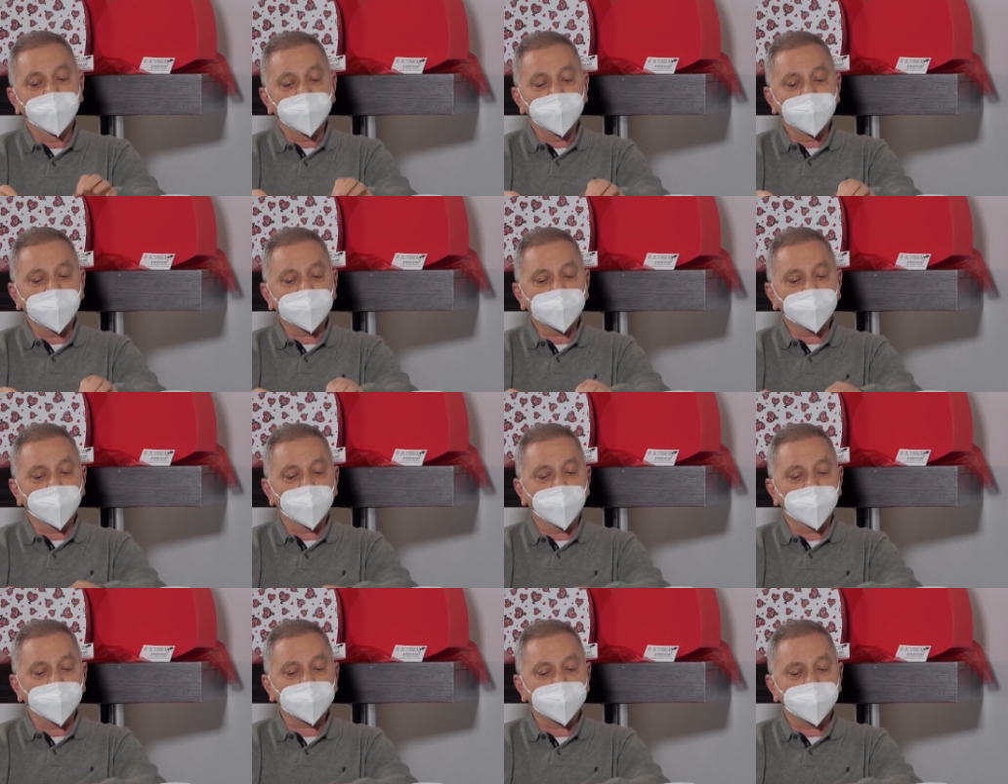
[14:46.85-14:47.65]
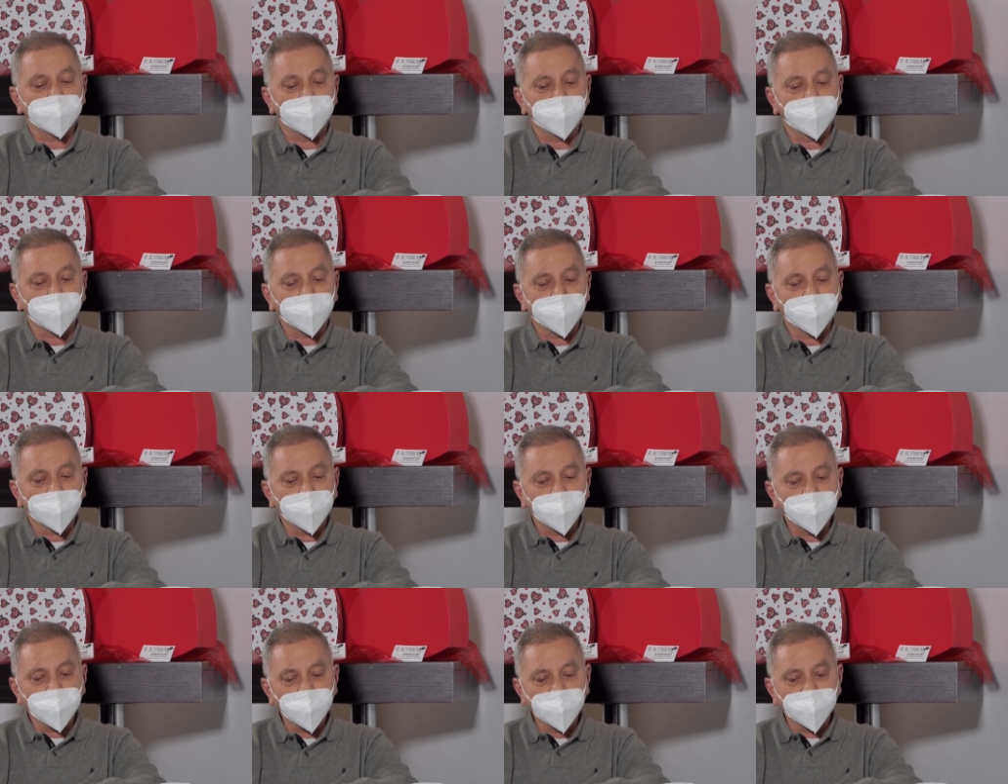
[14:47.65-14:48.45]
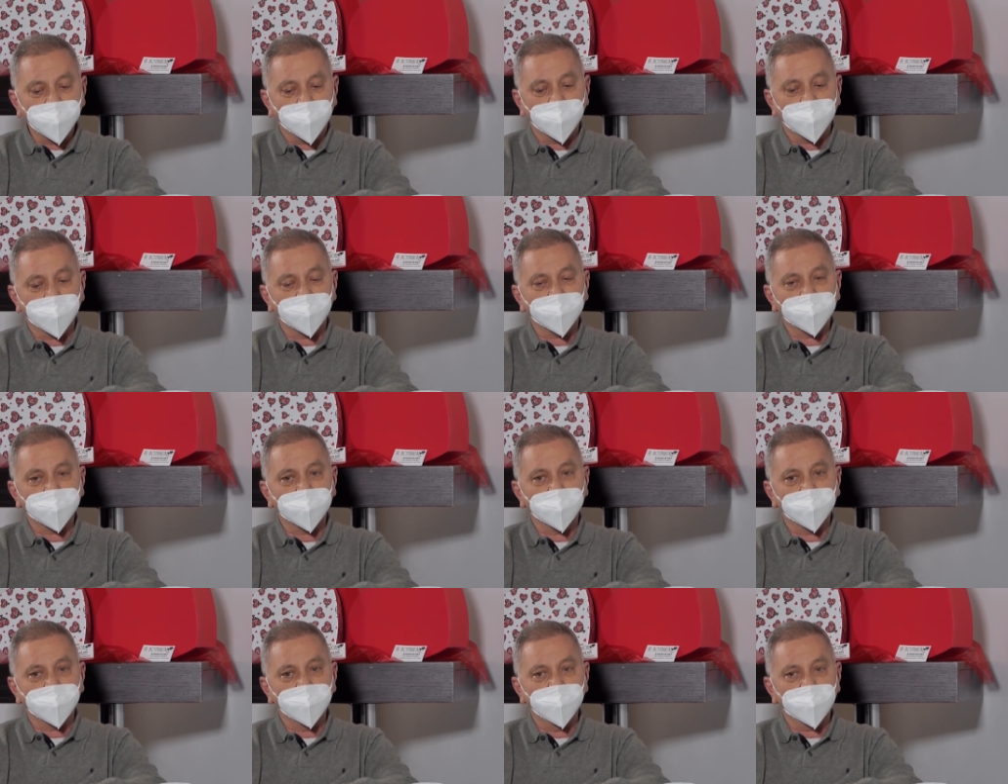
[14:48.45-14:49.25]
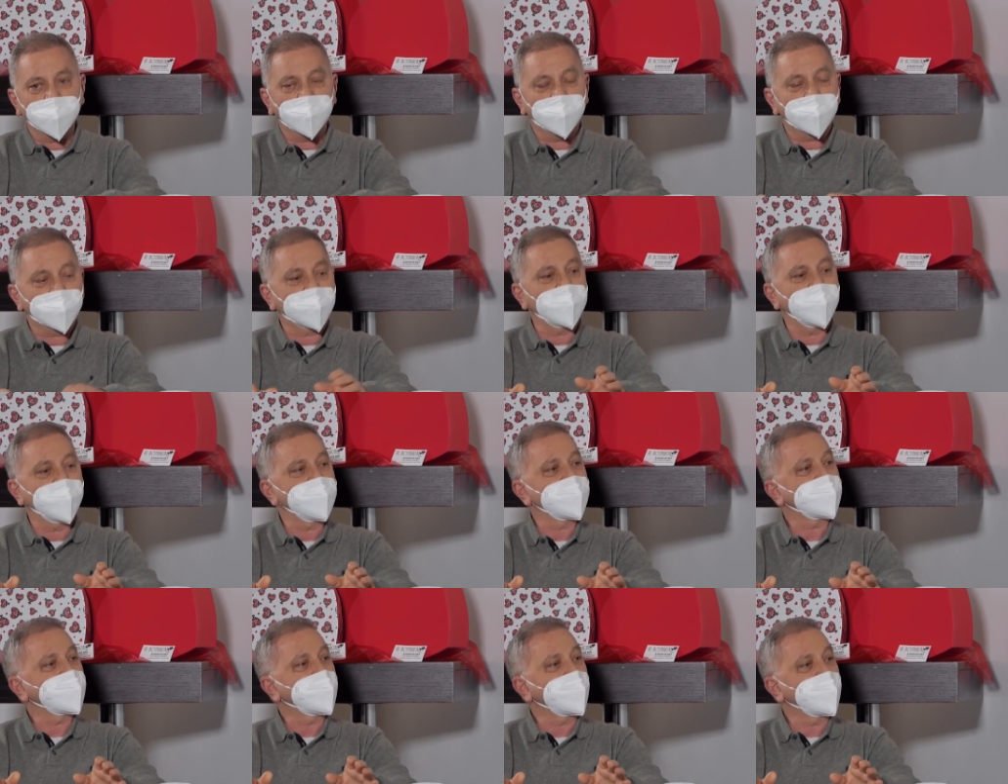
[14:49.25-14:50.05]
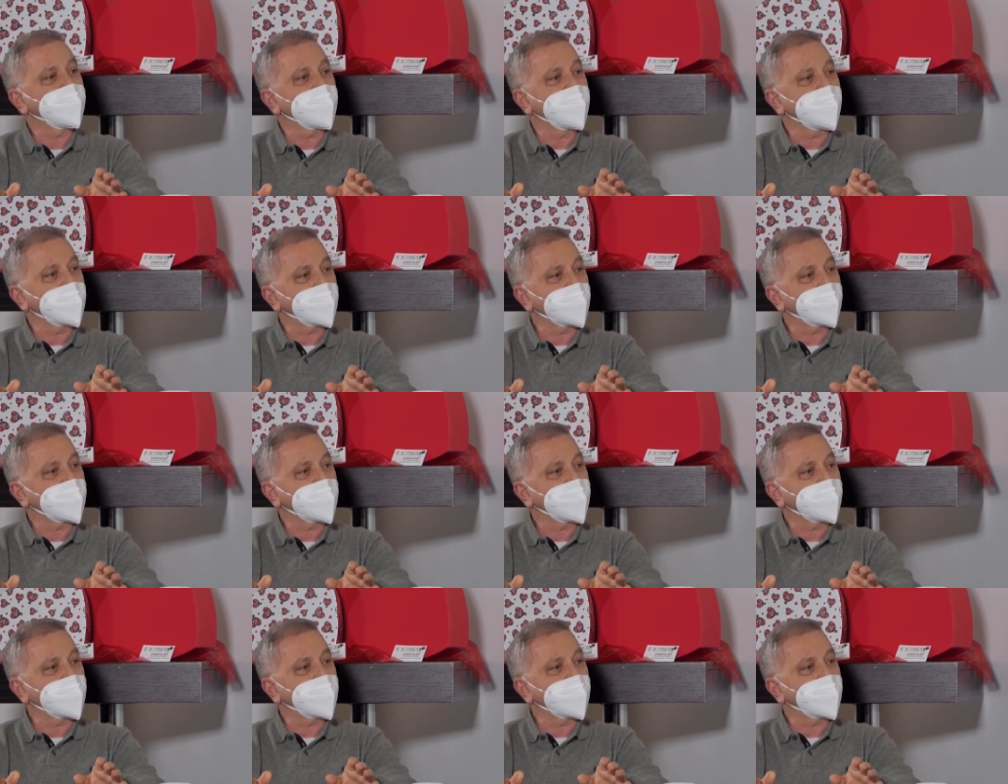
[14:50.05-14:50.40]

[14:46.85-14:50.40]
Detto questo, io non vorrei rispondere a